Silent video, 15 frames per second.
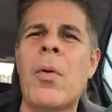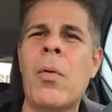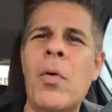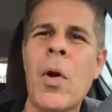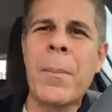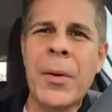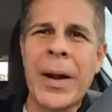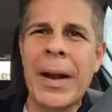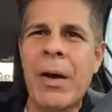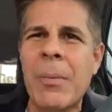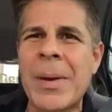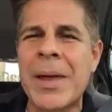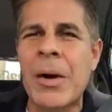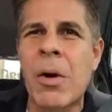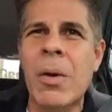uno por el lado y
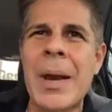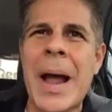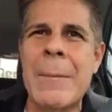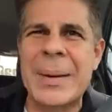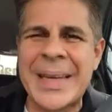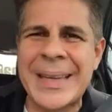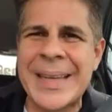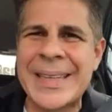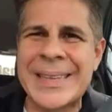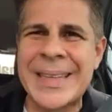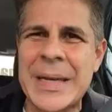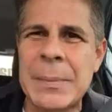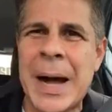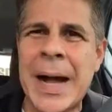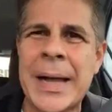me dejó con la peste
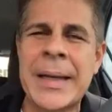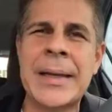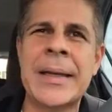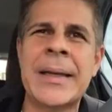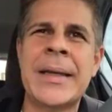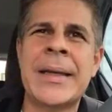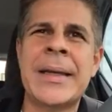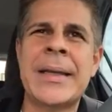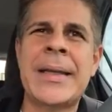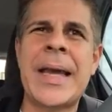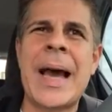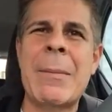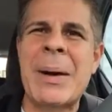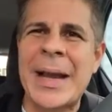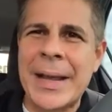encima
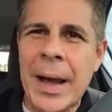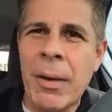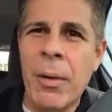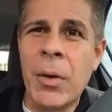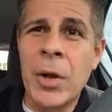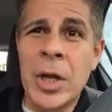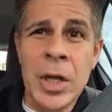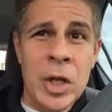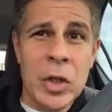de amalgado.